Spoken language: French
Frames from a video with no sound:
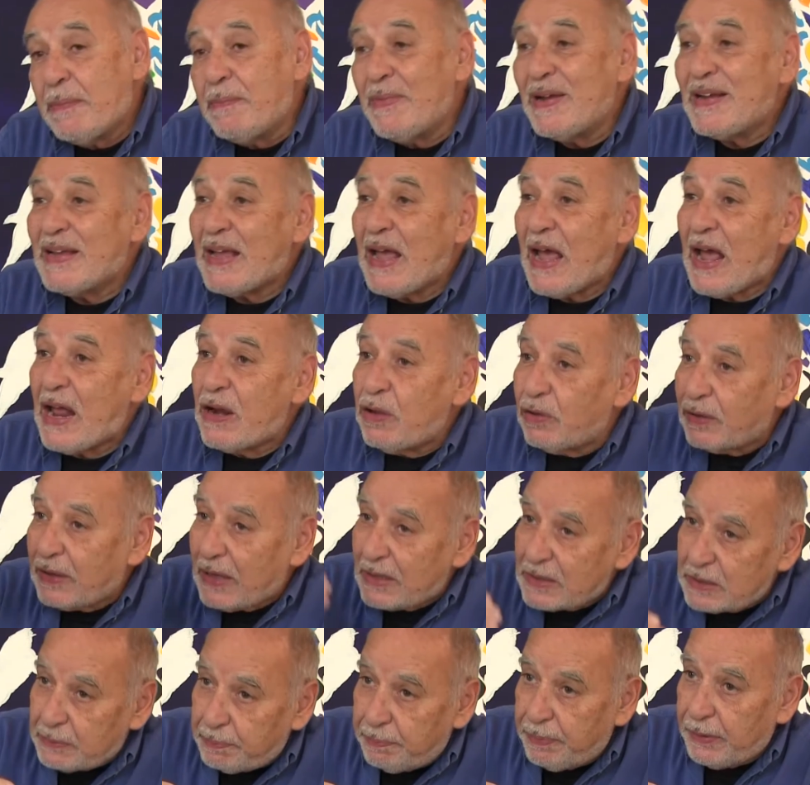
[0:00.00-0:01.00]
Mais il y a un
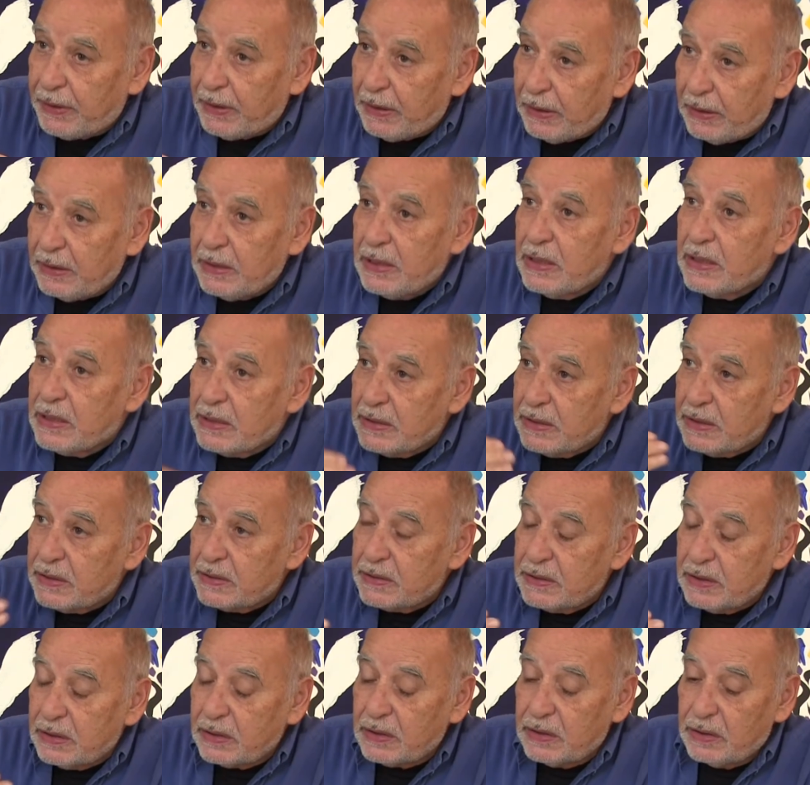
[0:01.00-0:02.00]
autre aspect, et
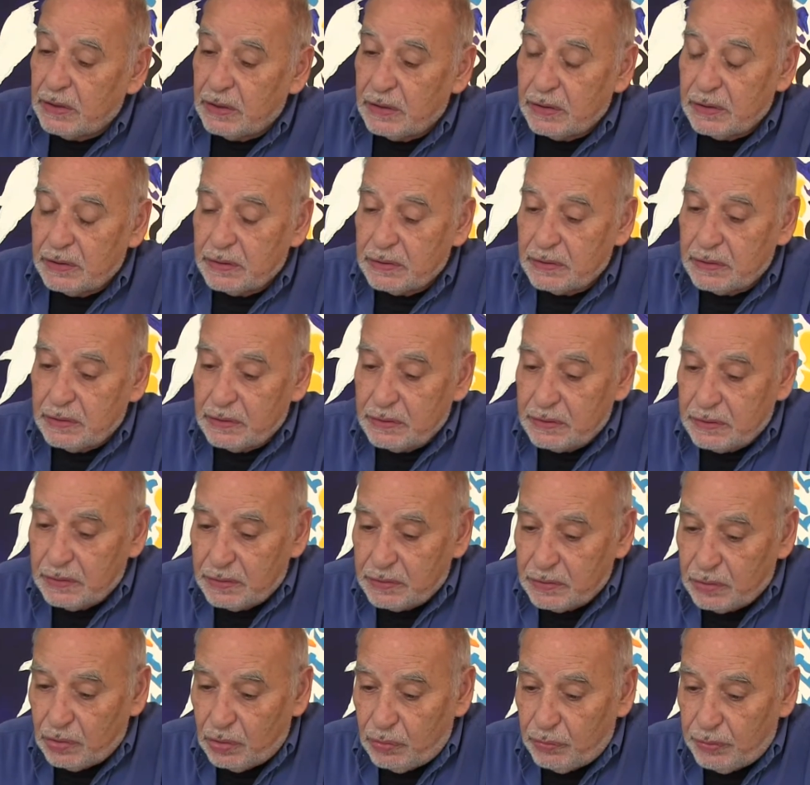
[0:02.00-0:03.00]
c'est qui, c'est
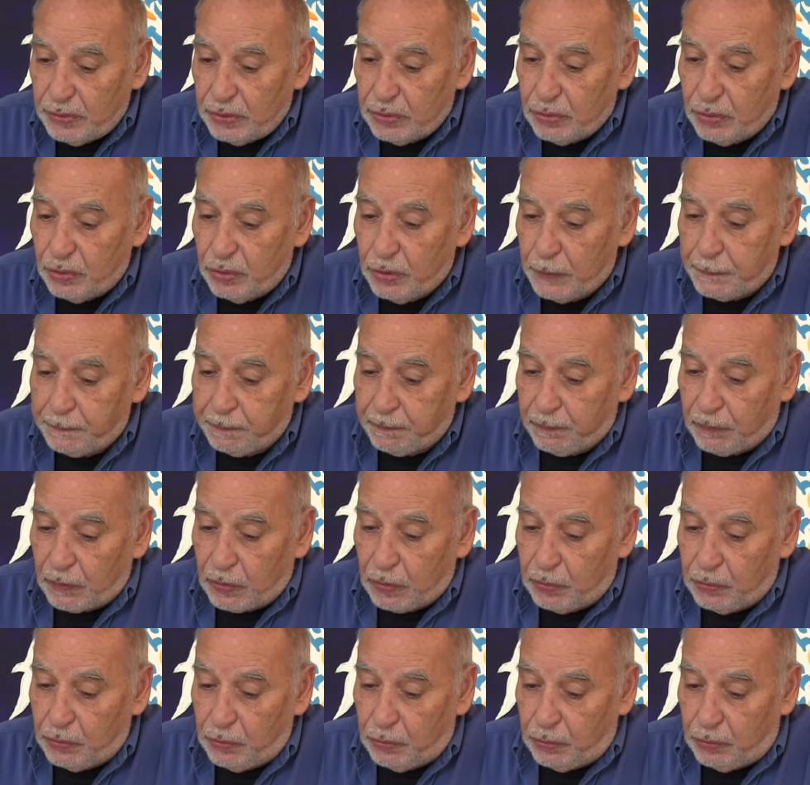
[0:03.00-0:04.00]
celui de,
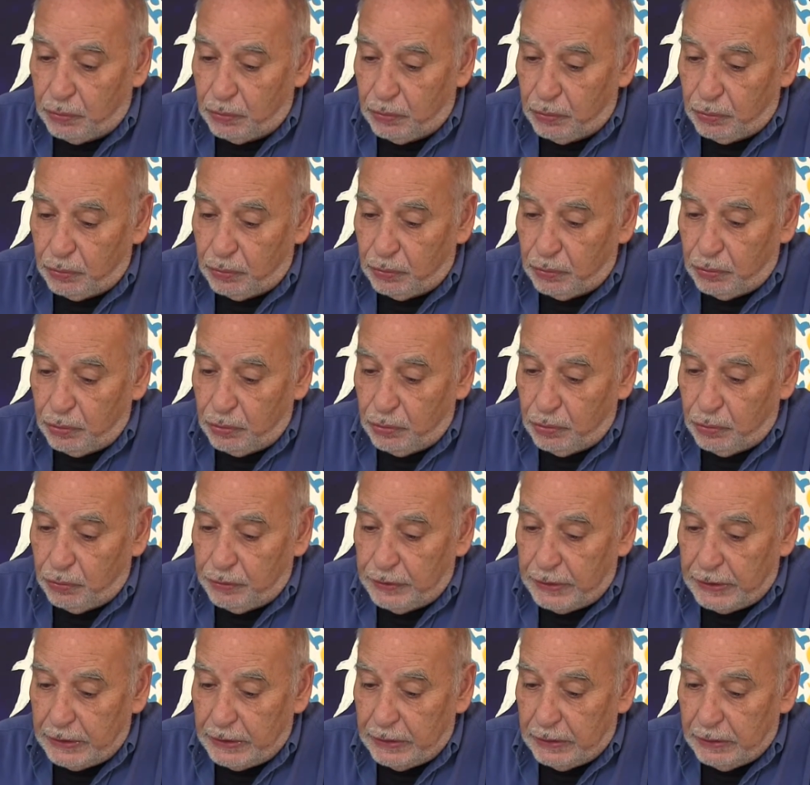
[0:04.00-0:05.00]
de, de,
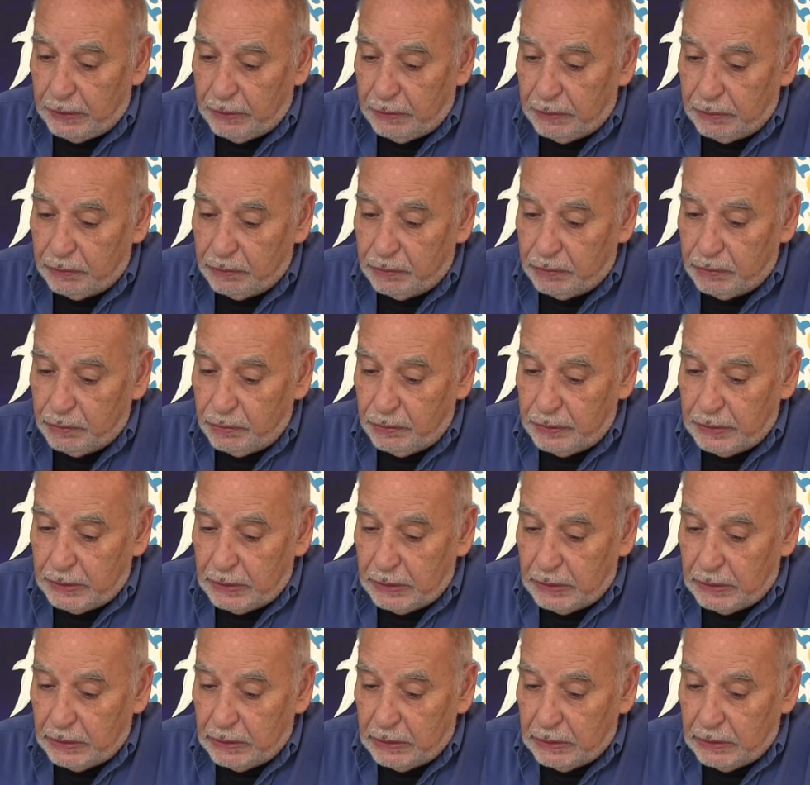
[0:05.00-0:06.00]
donner, de
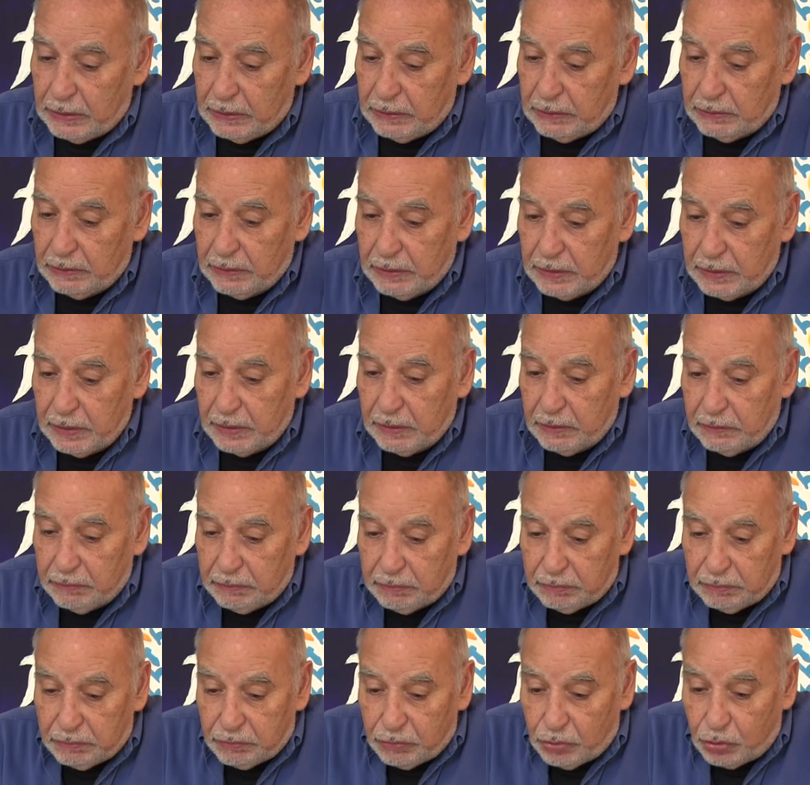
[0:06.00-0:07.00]
donner,
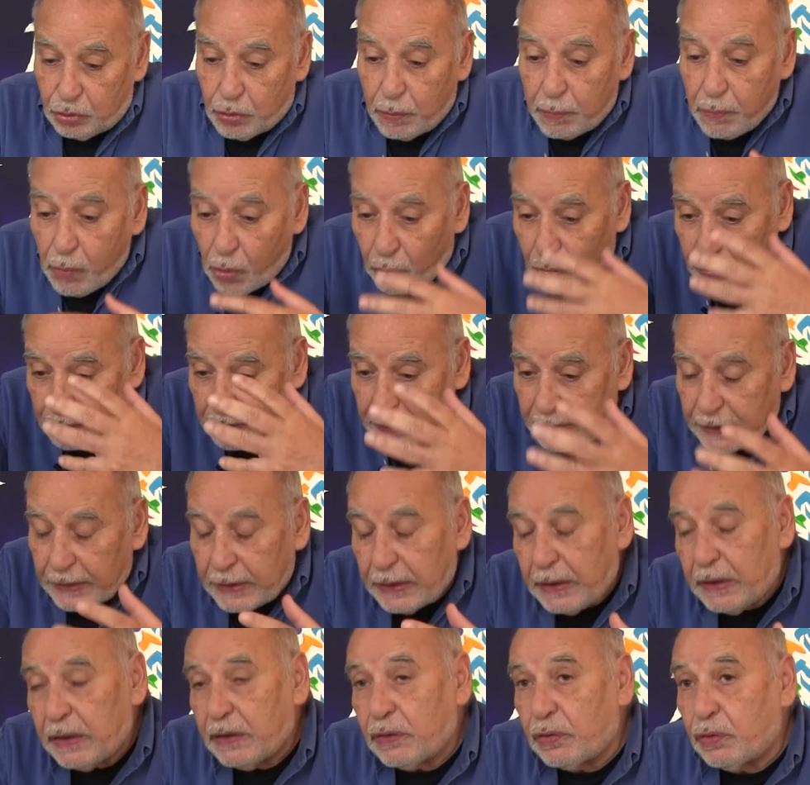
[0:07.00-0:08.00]
de
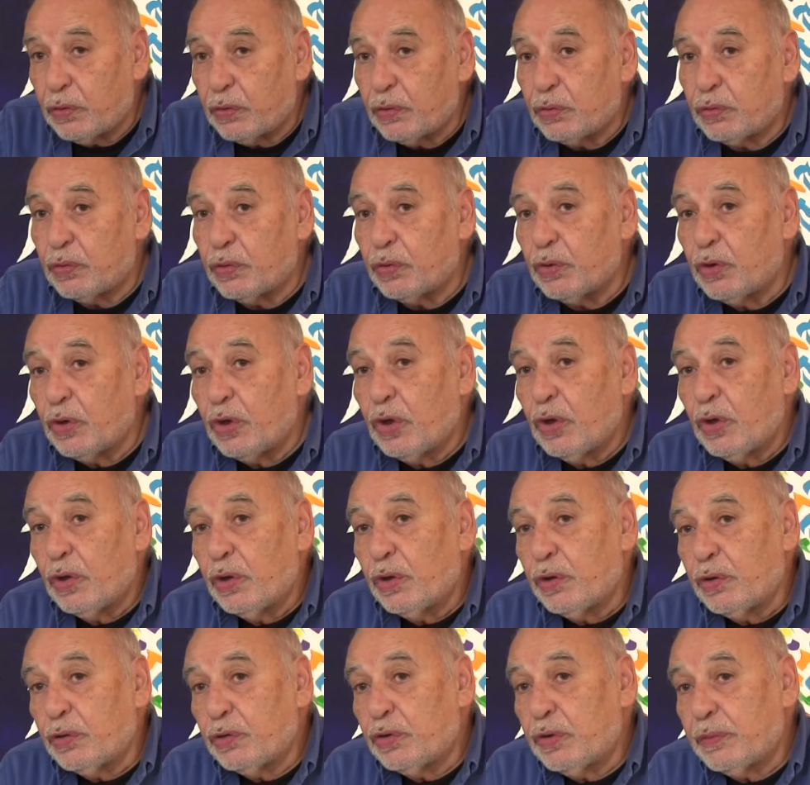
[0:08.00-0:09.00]
montrer, de, de,
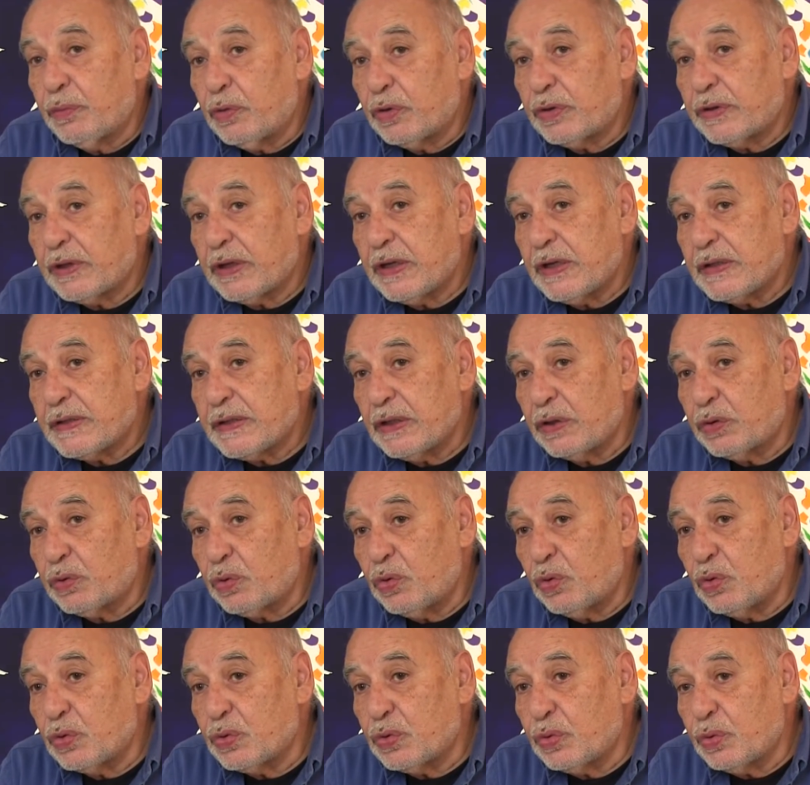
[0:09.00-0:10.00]
de montrer cette
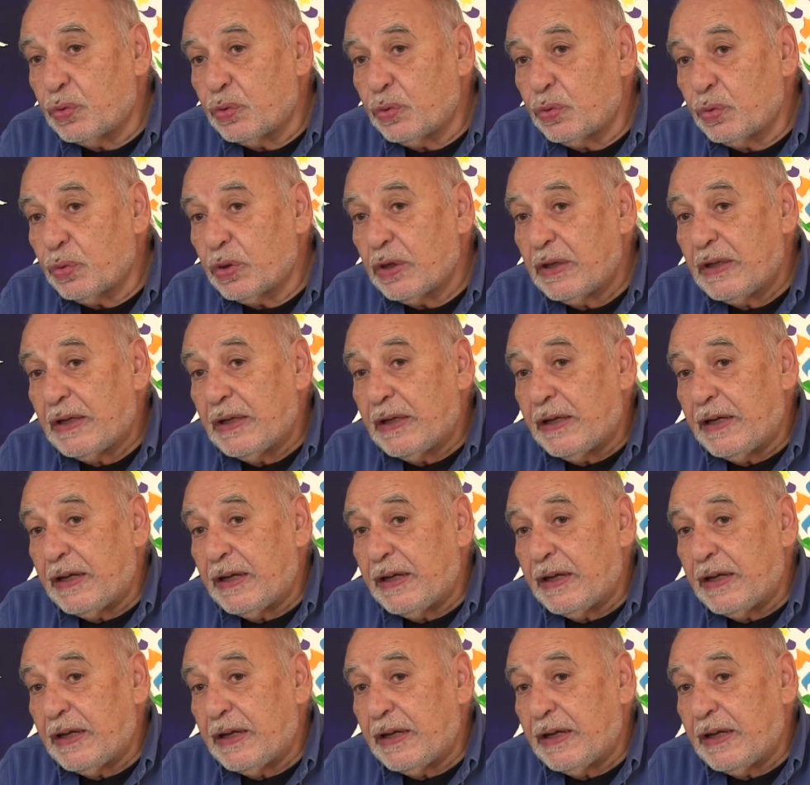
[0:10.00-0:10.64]
culture.